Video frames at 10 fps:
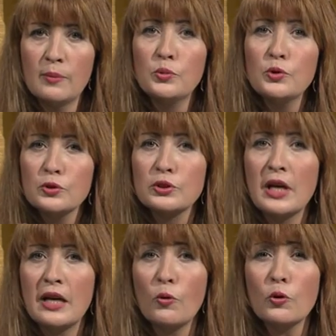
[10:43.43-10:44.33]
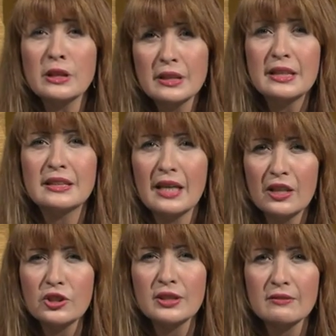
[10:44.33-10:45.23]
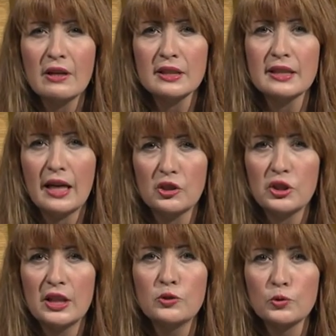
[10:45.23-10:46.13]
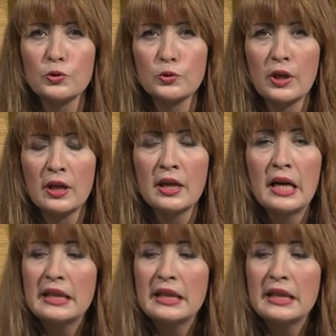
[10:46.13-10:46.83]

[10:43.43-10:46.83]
Bu yüzden o kadar ihtiyacınız var ki gerçeğin ruhuna.